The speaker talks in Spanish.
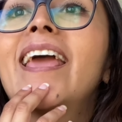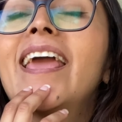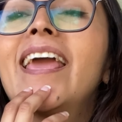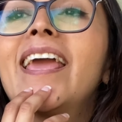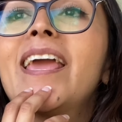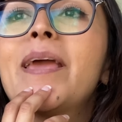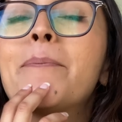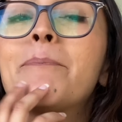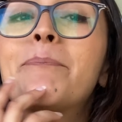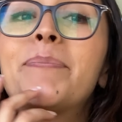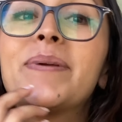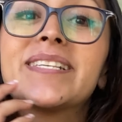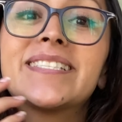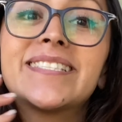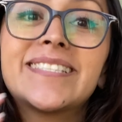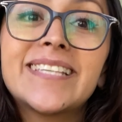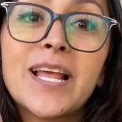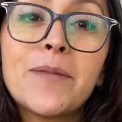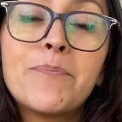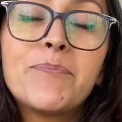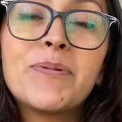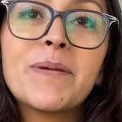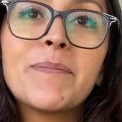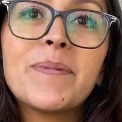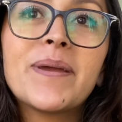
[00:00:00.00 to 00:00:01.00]
Empecé
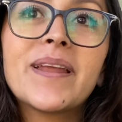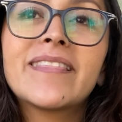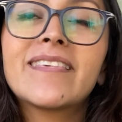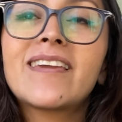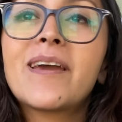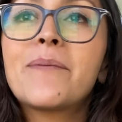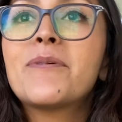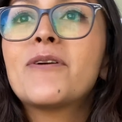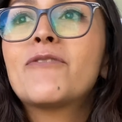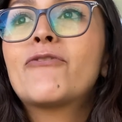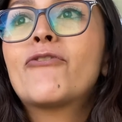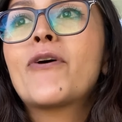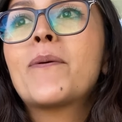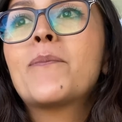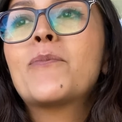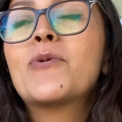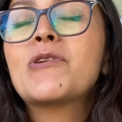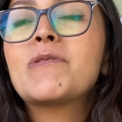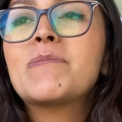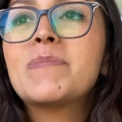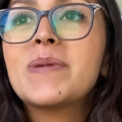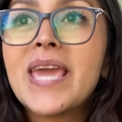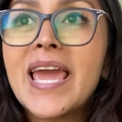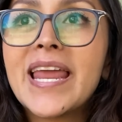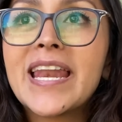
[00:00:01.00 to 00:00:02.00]
el primer día, me fue
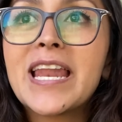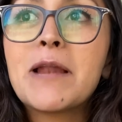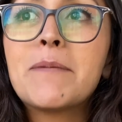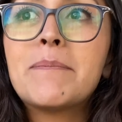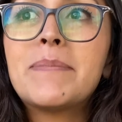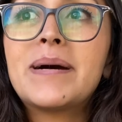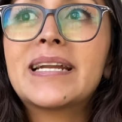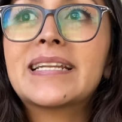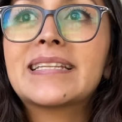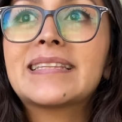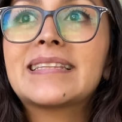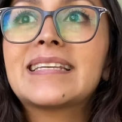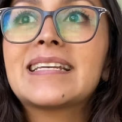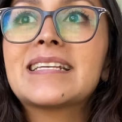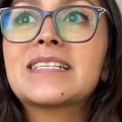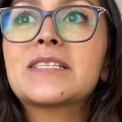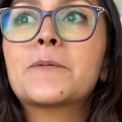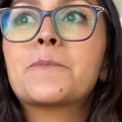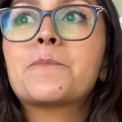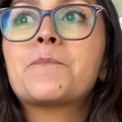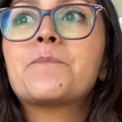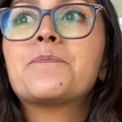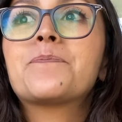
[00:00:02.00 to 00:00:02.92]
muy bien el martes